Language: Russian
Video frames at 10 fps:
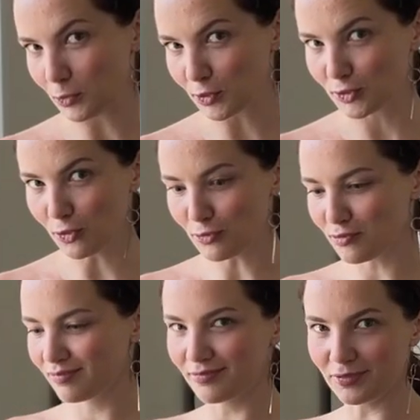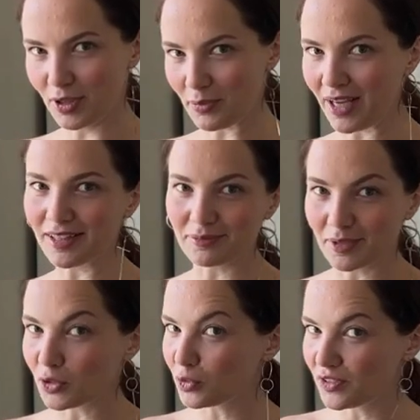из огурцов. Внимание,
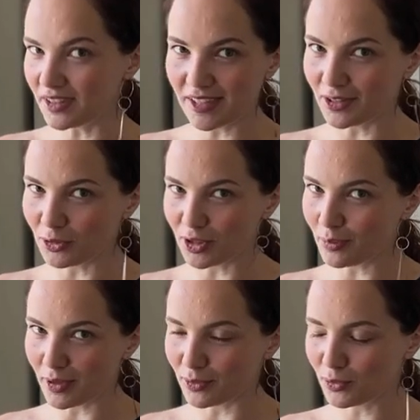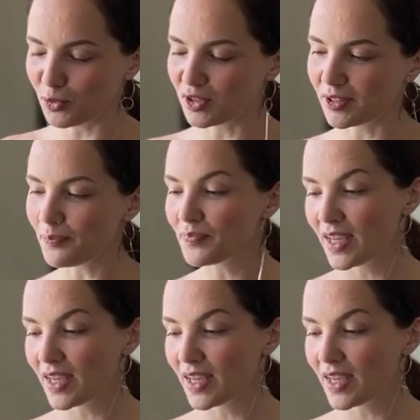это удивительно, но это правда вкусно.